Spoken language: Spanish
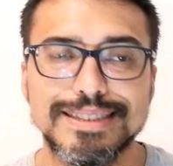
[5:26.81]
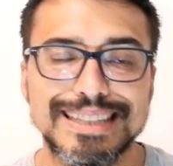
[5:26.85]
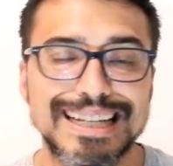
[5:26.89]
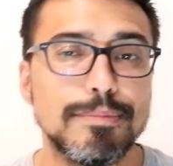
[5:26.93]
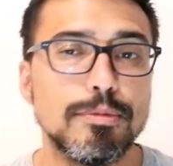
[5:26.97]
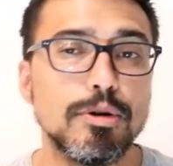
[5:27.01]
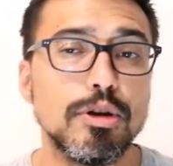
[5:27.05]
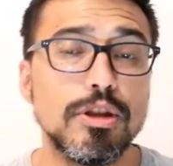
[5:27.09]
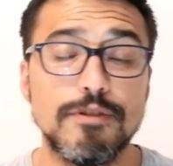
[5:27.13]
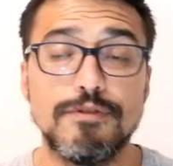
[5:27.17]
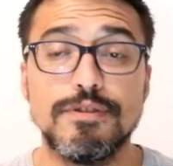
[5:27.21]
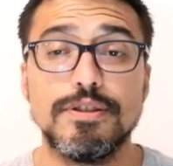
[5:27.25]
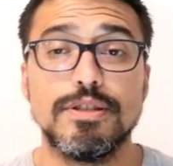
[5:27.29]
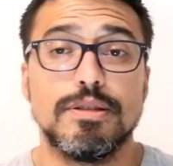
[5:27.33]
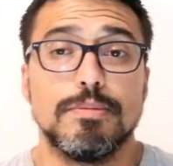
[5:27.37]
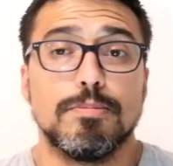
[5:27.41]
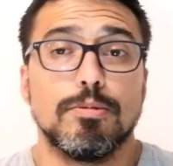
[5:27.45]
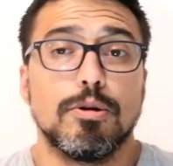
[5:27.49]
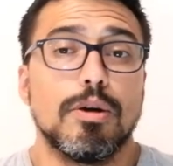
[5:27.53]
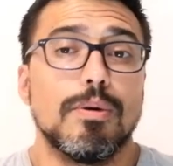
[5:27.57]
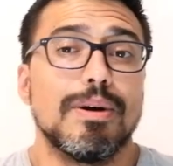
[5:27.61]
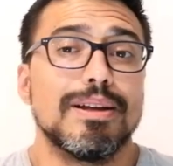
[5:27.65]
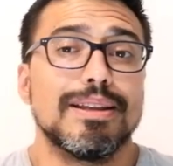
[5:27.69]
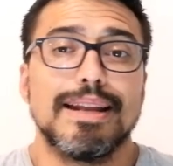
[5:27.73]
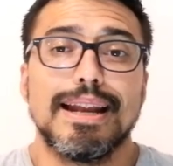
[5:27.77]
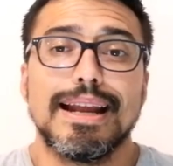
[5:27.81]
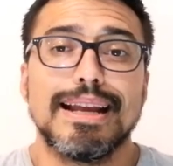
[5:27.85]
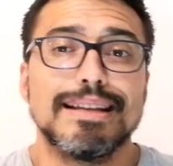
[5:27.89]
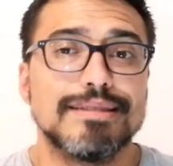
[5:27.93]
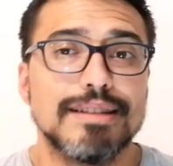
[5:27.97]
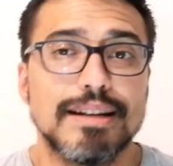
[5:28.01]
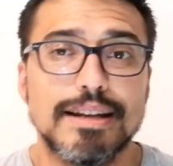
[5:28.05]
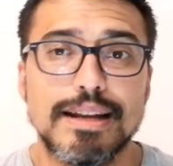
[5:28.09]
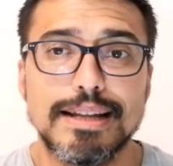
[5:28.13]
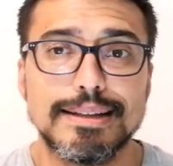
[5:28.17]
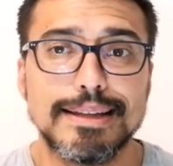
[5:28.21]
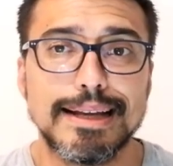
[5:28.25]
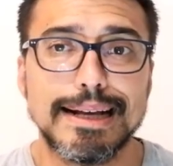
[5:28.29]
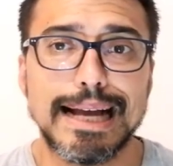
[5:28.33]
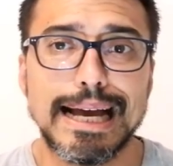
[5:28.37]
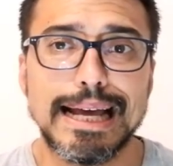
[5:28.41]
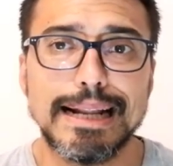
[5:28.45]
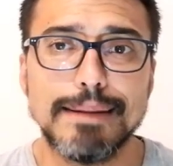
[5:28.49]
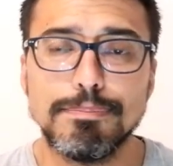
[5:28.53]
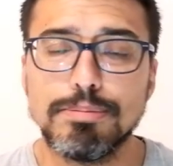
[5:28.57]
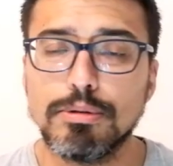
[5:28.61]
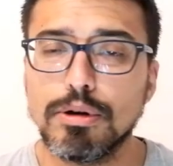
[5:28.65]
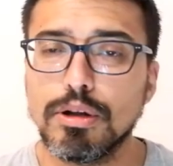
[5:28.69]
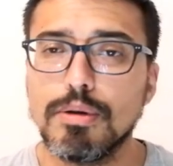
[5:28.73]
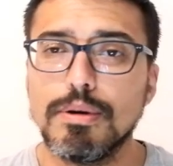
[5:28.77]
sea muy difícil, porque va a tener que salir a
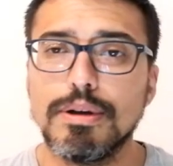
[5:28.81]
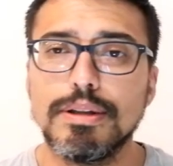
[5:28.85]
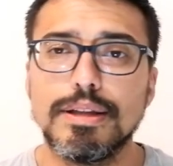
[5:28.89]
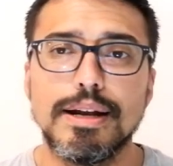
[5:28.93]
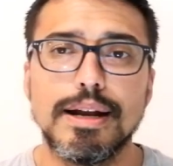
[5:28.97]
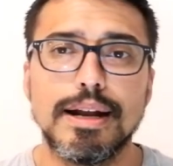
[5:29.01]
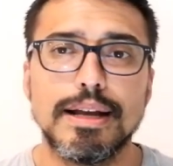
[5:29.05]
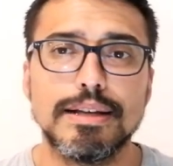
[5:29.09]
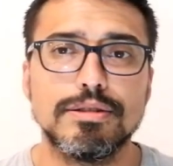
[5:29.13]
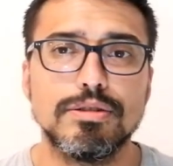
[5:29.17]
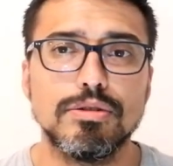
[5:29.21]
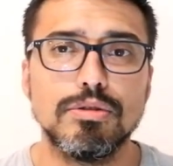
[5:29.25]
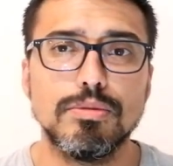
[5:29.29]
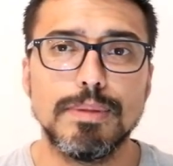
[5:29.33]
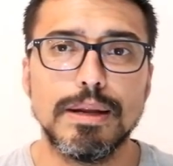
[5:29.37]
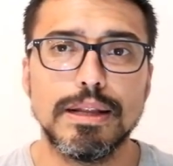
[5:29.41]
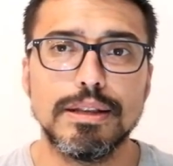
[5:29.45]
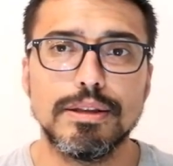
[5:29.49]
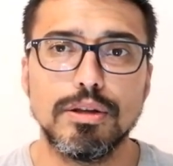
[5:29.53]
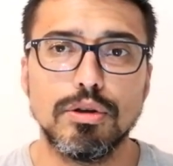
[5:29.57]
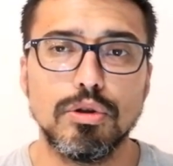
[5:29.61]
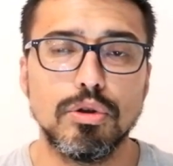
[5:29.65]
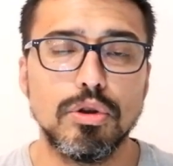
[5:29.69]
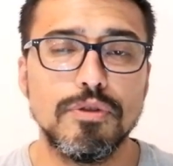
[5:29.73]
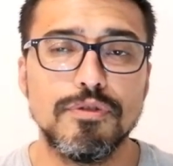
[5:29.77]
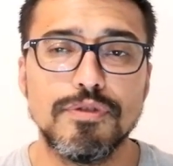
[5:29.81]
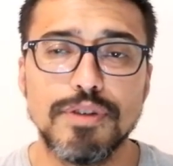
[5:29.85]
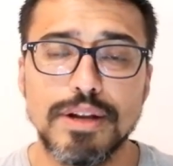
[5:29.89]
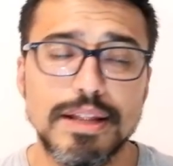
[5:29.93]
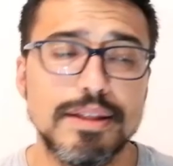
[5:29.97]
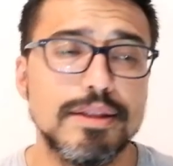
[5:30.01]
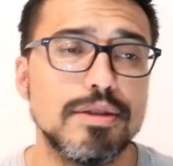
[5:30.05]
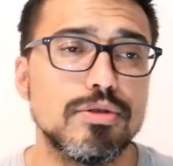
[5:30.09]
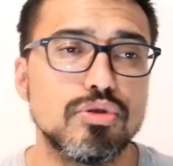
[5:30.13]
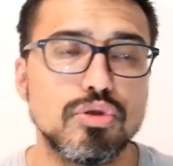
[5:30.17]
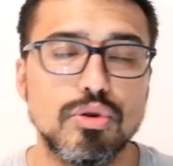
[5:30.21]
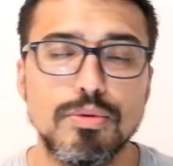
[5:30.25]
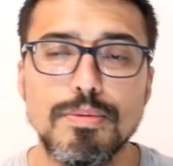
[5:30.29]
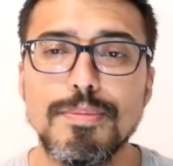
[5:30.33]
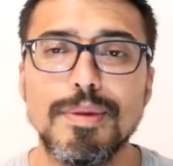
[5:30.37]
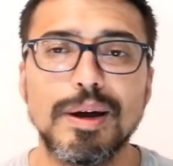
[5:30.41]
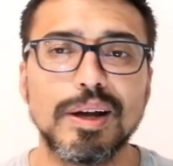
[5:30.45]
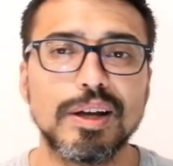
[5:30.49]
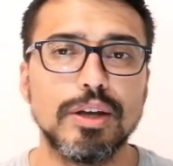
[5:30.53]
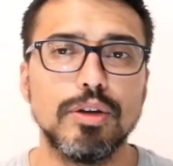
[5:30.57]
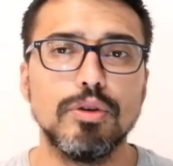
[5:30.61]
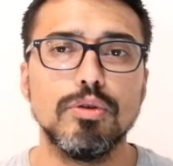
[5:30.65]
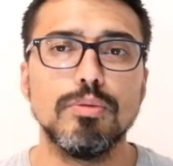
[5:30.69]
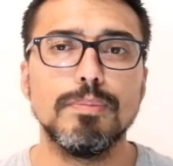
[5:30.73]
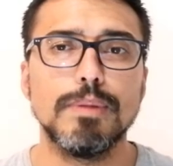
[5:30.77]
atacar, porque va a tener que hacer un planteo diferente, yo me
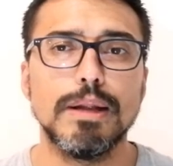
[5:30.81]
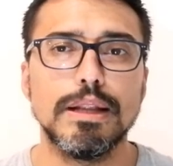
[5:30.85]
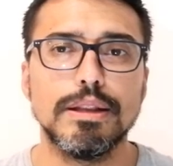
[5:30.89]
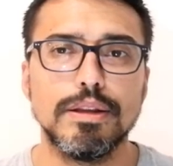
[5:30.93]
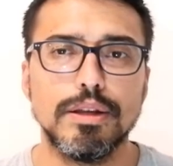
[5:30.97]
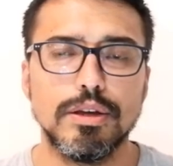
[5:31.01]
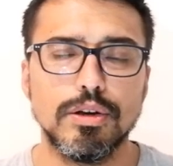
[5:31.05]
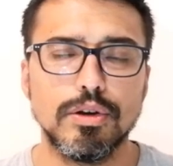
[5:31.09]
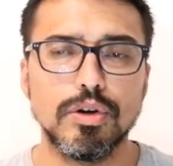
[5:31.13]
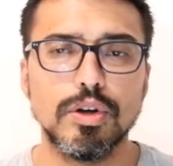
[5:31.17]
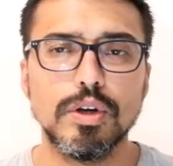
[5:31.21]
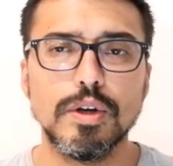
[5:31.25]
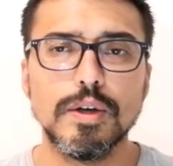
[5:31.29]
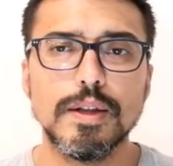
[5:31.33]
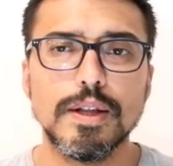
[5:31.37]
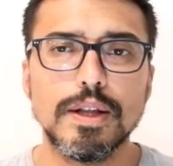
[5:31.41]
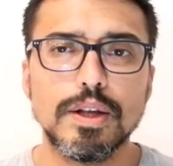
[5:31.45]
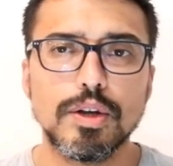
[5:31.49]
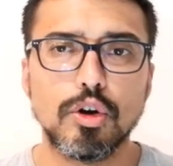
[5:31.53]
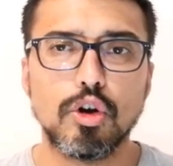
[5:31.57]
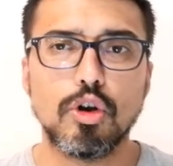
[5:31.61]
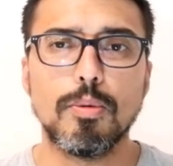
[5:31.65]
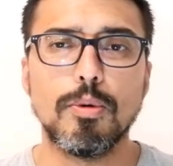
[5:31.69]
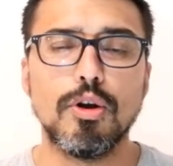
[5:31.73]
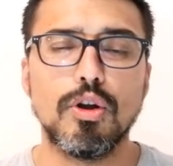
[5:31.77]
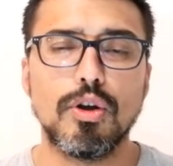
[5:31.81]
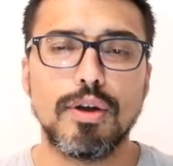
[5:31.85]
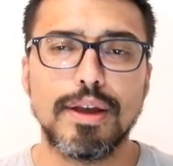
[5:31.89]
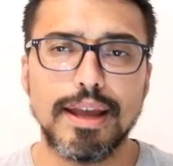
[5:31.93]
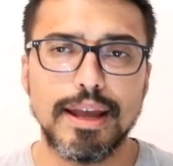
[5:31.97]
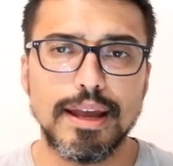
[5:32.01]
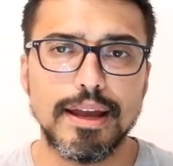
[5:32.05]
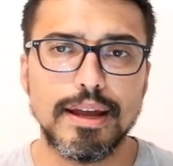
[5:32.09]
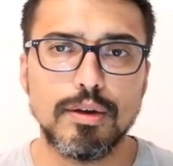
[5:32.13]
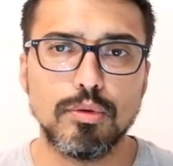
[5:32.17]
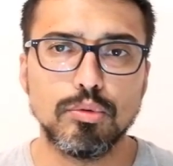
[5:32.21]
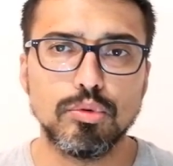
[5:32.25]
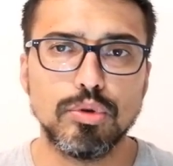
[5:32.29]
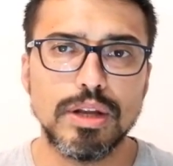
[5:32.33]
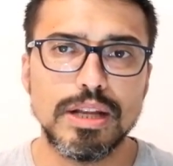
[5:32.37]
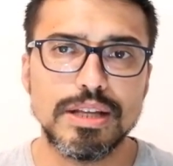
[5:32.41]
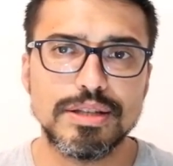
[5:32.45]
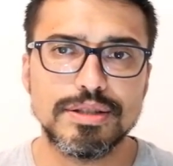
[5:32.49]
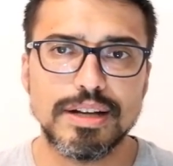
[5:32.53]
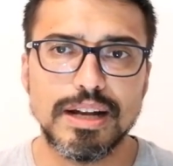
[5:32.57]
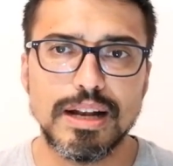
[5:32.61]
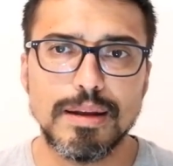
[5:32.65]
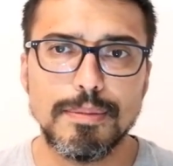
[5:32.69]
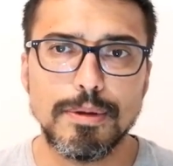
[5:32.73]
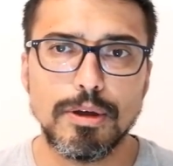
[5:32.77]
imagino un planteo como lo que
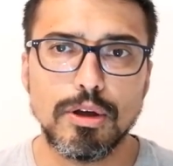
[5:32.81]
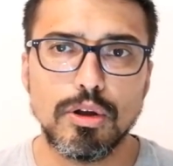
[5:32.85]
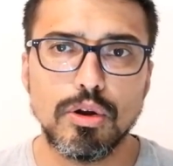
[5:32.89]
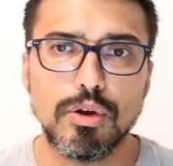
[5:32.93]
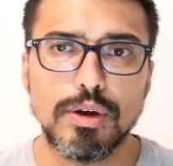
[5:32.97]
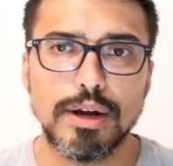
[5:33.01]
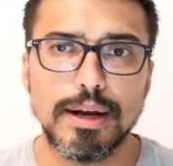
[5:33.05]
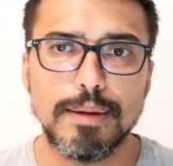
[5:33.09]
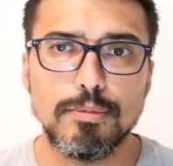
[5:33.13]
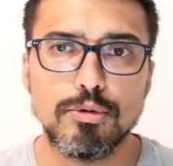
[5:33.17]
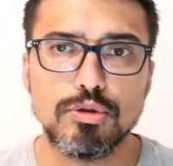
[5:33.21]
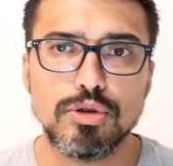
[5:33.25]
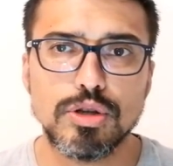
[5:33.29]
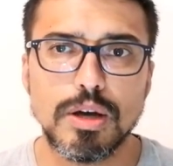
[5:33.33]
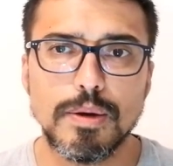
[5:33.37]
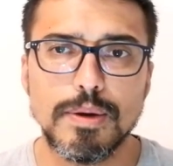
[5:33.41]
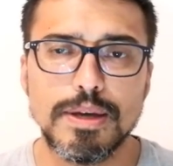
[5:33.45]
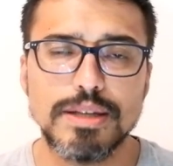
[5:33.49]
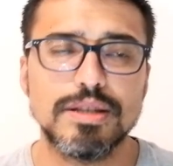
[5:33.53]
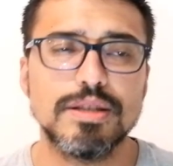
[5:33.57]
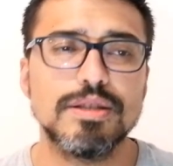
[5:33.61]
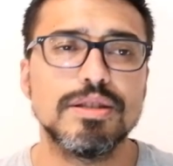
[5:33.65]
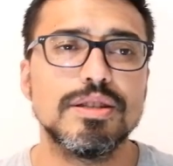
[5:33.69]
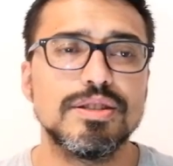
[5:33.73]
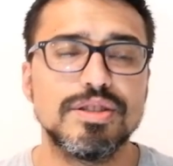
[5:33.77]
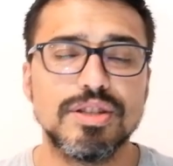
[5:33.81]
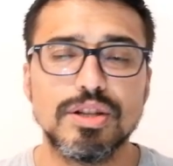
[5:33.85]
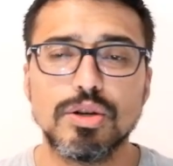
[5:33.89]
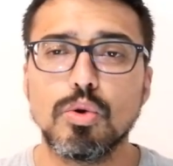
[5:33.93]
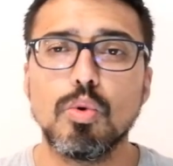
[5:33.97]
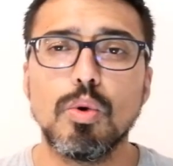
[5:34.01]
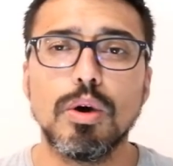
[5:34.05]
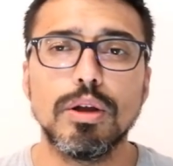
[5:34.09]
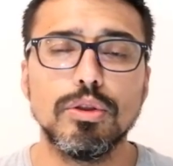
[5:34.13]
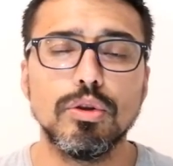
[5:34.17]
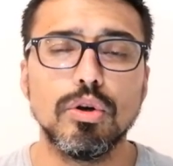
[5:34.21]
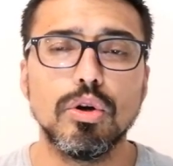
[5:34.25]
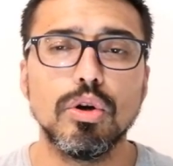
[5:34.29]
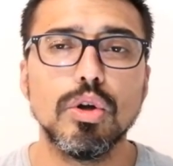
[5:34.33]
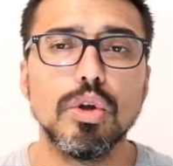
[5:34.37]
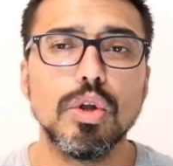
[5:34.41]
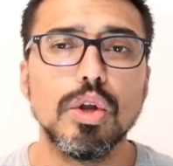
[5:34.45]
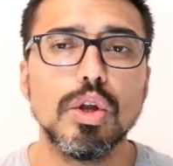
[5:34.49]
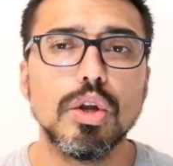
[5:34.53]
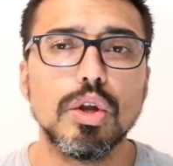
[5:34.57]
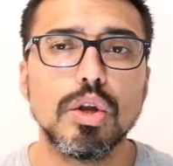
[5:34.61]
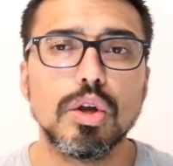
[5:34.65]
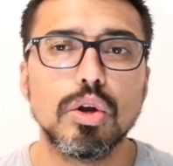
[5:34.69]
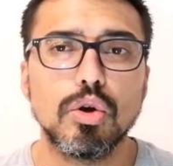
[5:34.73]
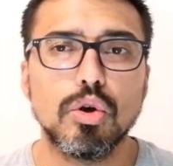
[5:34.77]
utilizan en el medio local muchas veces, es decir, jugando
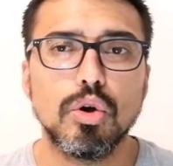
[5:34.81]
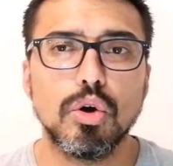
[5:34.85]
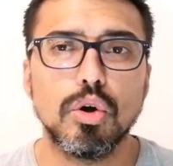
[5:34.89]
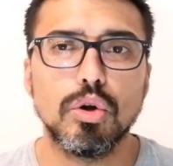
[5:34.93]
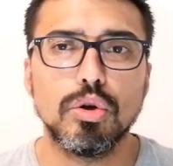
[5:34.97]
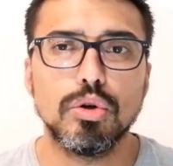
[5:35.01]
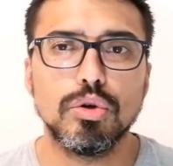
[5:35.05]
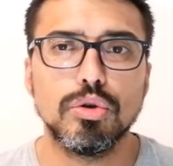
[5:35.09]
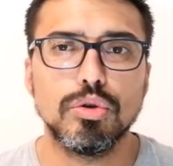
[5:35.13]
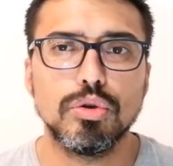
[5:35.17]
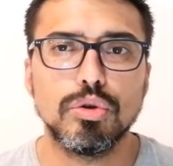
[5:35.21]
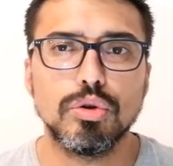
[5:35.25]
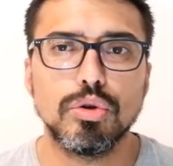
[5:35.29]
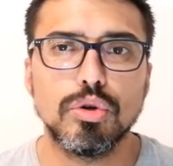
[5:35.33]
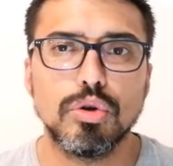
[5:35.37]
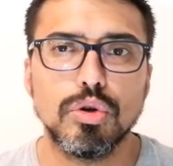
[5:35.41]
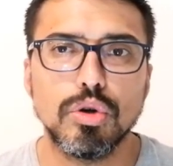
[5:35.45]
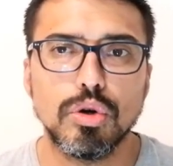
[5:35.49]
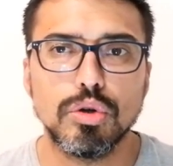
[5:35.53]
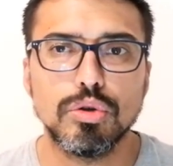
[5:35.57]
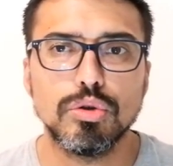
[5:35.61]
con,